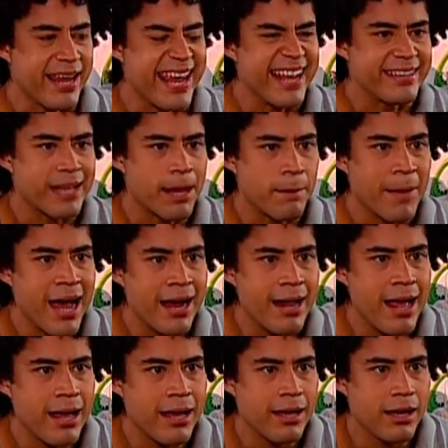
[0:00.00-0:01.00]
que
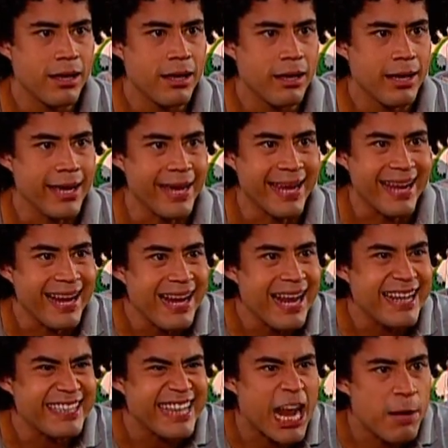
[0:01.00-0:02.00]
Tamara es
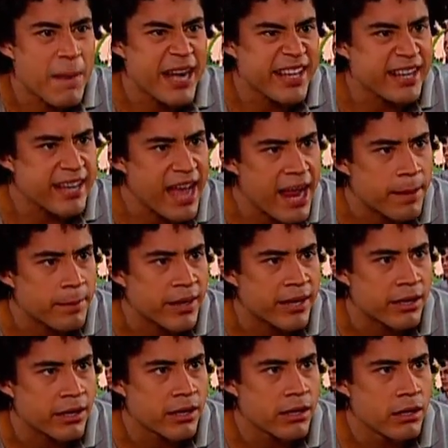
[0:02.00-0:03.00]
la tal Mari Carmen.
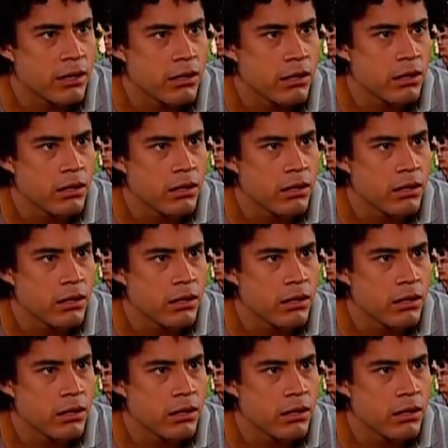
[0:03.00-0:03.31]
Sí.